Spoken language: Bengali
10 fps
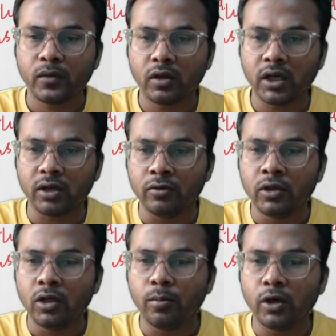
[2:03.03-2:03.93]
তো দেখো
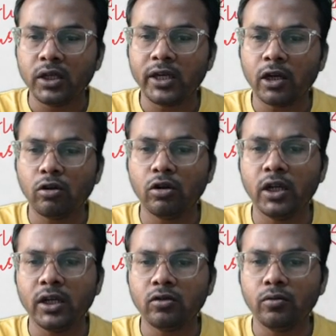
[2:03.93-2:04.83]
পরীক্ষার
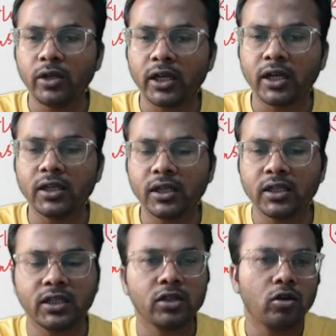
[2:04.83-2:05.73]
হলে তুমি এখান থেকে
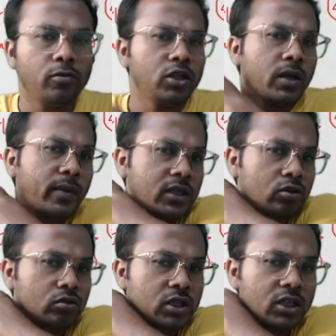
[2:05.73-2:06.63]
যে সময়টা
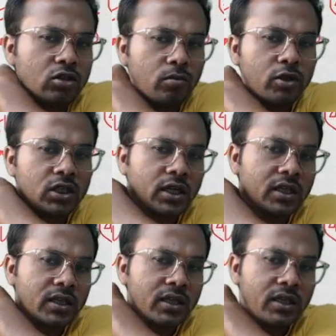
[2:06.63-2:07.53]
পাচ্ছ সেই
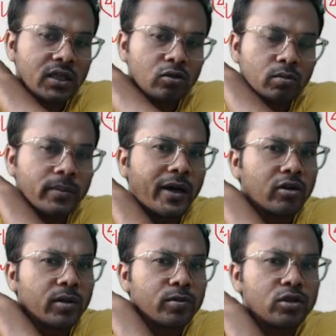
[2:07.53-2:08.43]
সময়টাতে কি তুমি
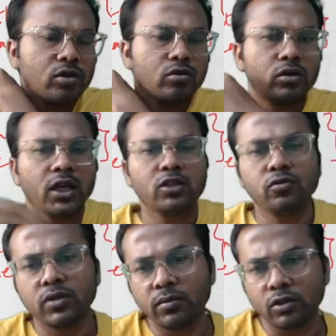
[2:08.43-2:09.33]
বারোটা প্রশ্ন করে আর
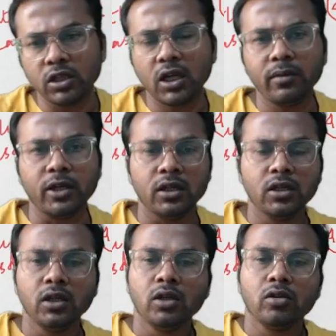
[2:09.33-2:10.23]
চুপচাপ বসে থাকবে
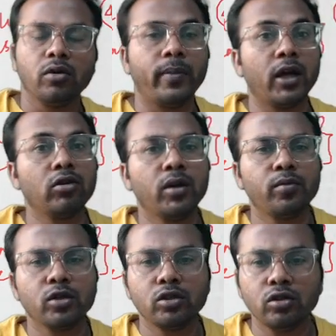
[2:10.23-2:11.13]
তো বারোটা
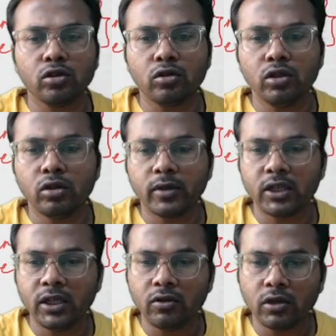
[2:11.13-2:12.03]
প্রশ্ন যখনই তোমার
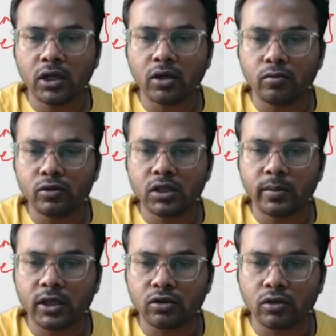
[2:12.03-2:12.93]
ঠিক হয়ে গেল বুঝতে
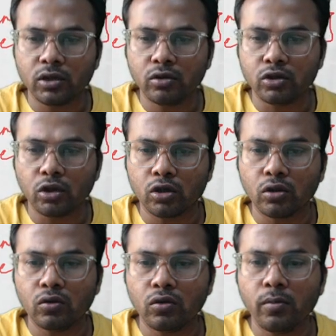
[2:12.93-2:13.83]
পারছো কিন্তু
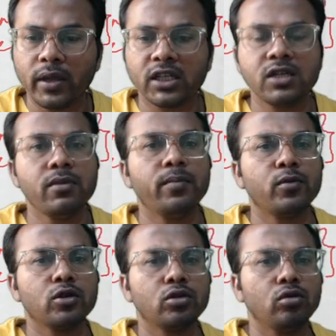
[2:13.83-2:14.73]
যতগুলো ম্যাক্সিমাম
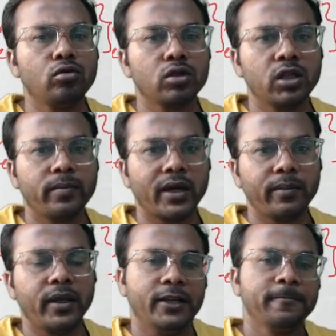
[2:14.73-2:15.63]
প্রশ্ন করতে
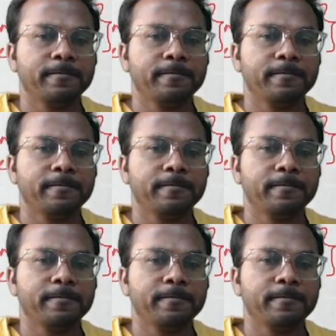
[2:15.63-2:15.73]
পারবে